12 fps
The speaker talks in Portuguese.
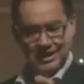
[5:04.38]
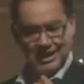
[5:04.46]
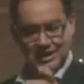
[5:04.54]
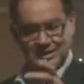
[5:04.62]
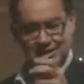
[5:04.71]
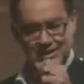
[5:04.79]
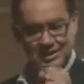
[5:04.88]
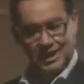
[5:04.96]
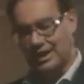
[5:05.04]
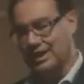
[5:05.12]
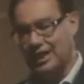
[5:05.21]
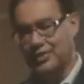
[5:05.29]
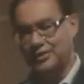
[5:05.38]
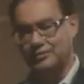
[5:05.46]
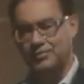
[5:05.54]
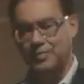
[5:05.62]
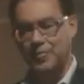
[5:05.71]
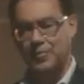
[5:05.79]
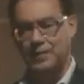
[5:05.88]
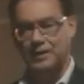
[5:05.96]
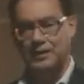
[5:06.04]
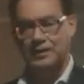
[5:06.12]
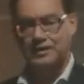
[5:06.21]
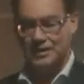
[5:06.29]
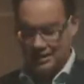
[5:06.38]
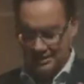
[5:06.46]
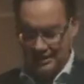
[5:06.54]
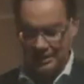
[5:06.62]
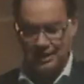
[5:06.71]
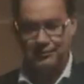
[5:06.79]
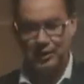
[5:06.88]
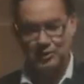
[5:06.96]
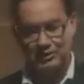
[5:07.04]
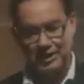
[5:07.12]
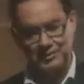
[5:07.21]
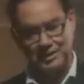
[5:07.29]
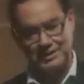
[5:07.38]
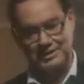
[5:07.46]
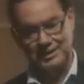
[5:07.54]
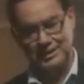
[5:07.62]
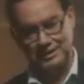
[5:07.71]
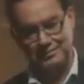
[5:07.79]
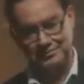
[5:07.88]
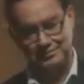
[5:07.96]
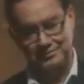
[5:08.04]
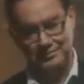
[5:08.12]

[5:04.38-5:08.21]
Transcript: crises em ganho e entrei na faculdade de medicina.